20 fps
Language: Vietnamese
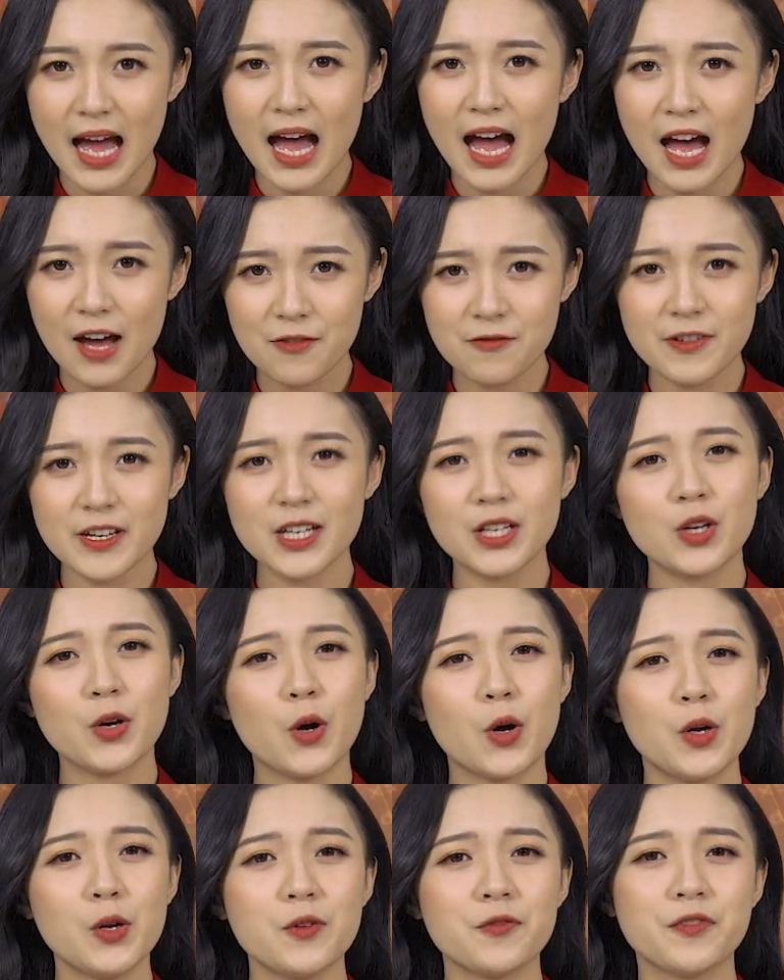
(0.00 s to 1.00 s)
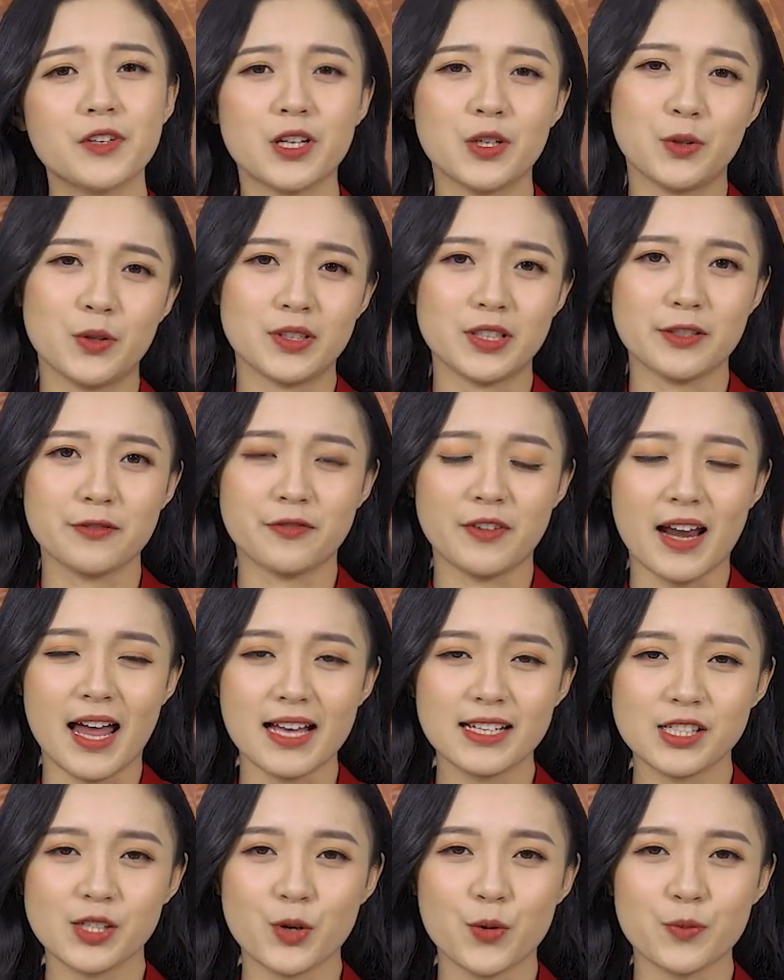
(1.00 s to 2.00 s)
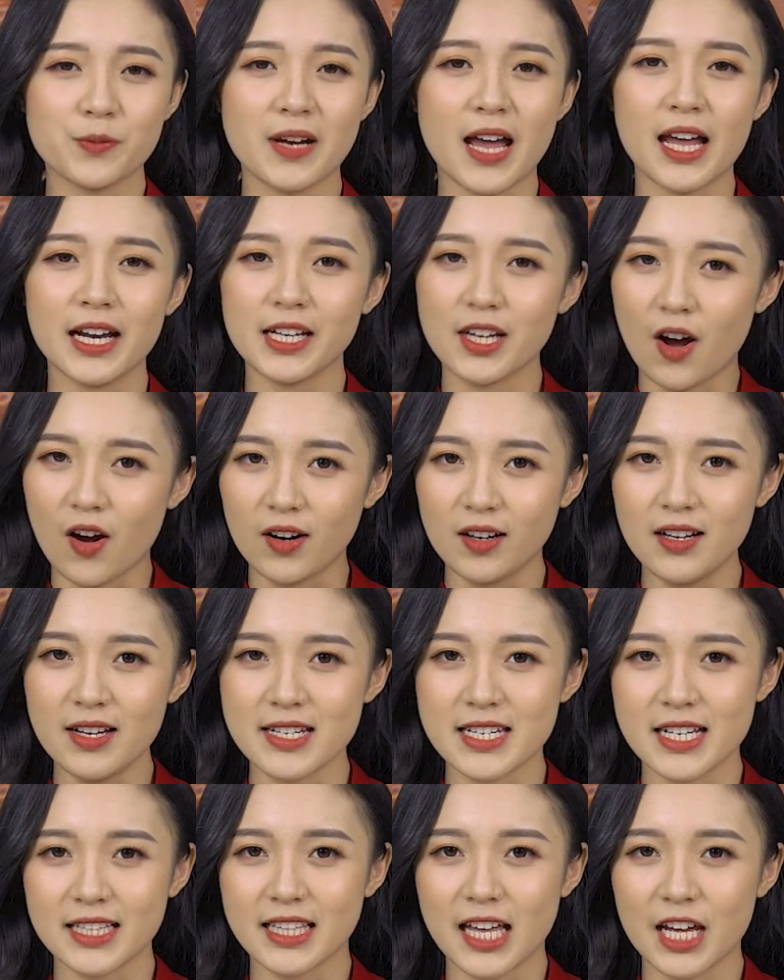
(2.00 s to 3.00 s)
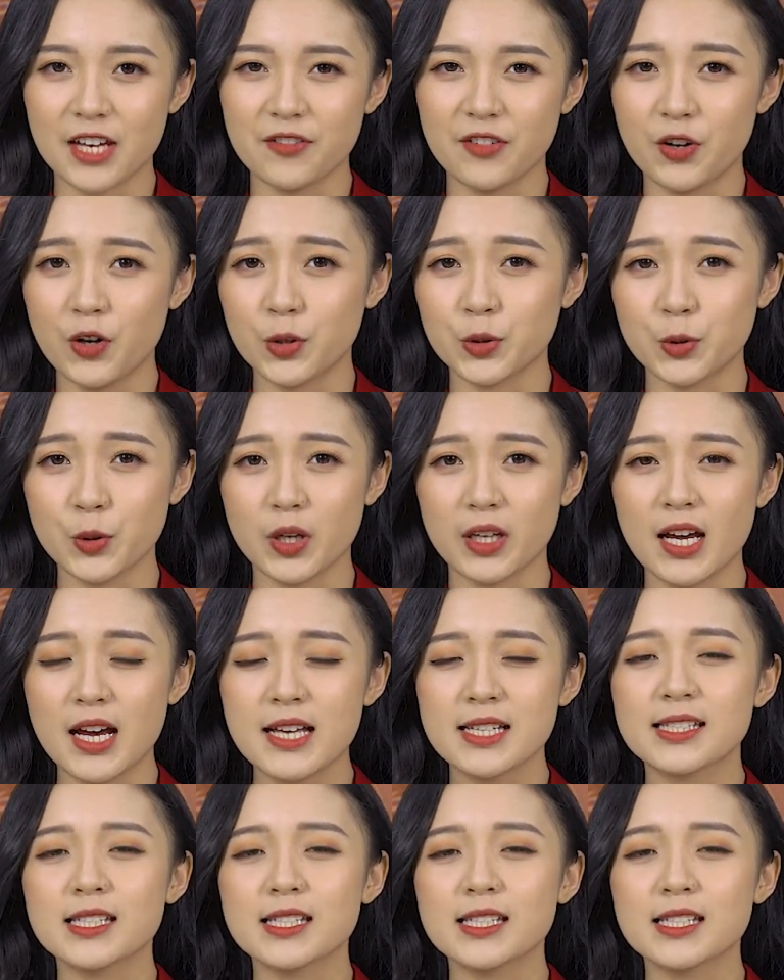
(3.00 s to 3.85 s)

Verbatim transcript: Havin, huấn luyện viên của Team Flash cũng đã nói lời chia tay với đội tuyển